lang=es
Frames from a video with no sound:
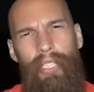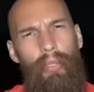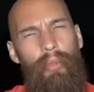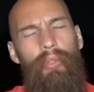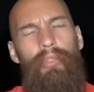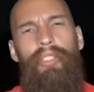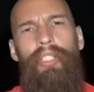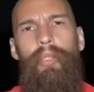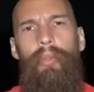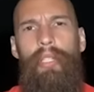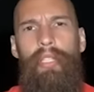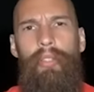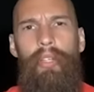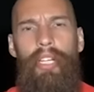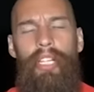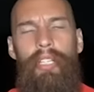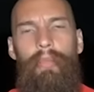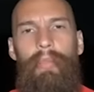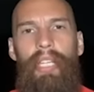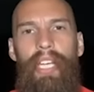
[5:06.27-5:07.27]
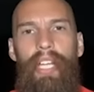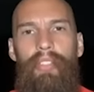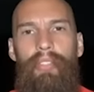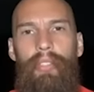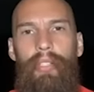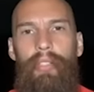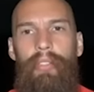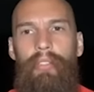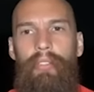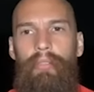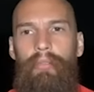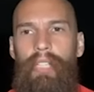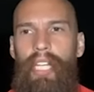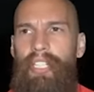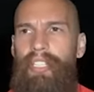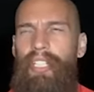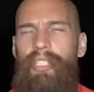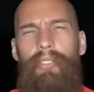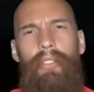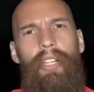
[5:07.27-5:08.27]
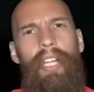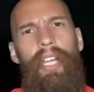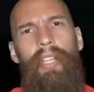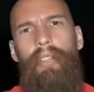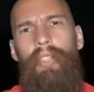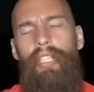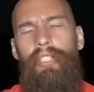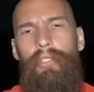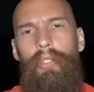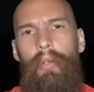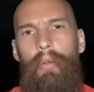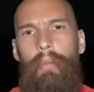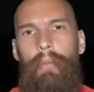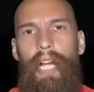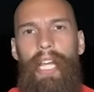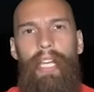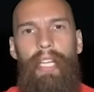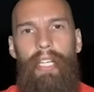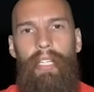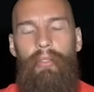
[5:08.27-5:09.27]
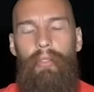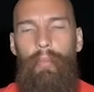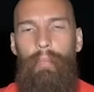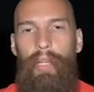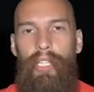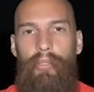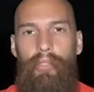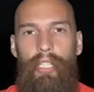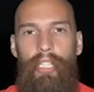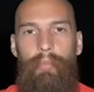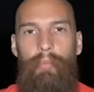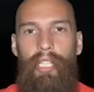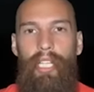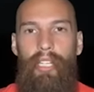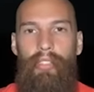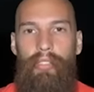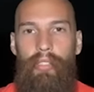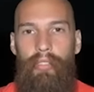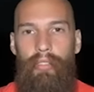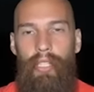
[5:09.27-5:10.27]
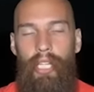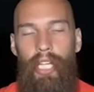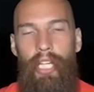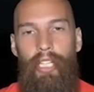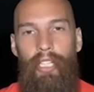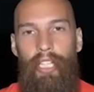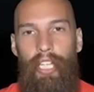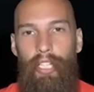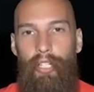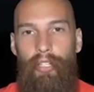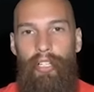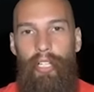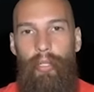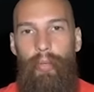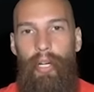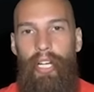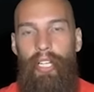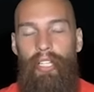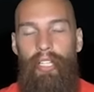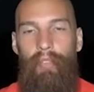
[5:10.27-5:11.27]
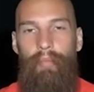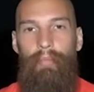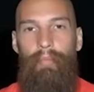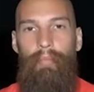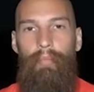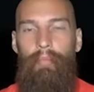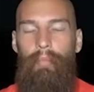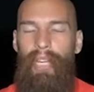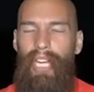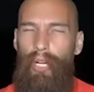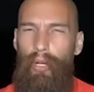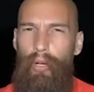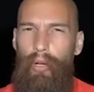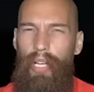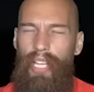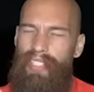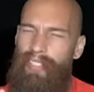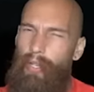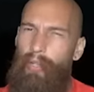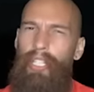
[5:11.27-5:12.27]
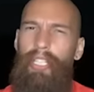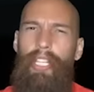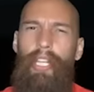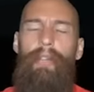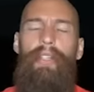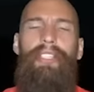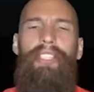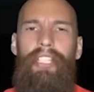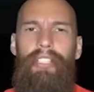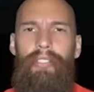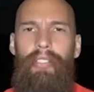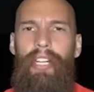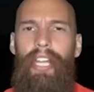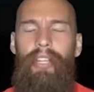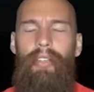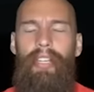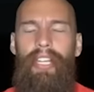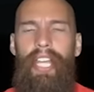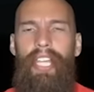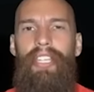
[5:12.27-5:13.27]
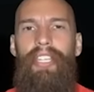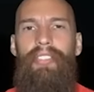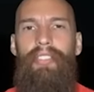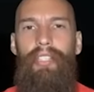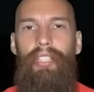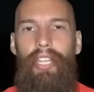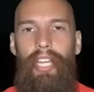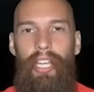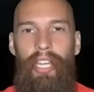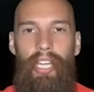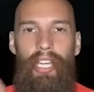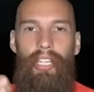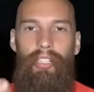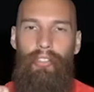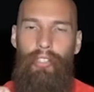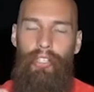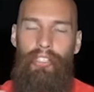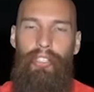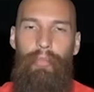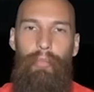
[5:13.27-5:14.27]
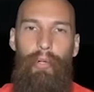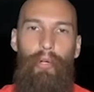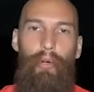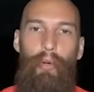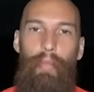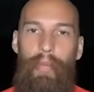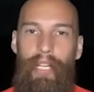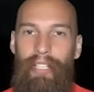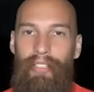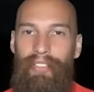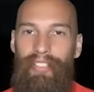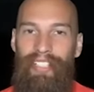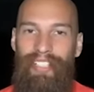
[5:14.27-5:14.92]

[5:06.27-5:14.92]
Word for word: en ningún circuito de eliminación la he traicionado, de hecho Vale no pasó a eliminación que yo recuerde, pero hasta ahorita no he traicionado a nadie, así que no se preocupen.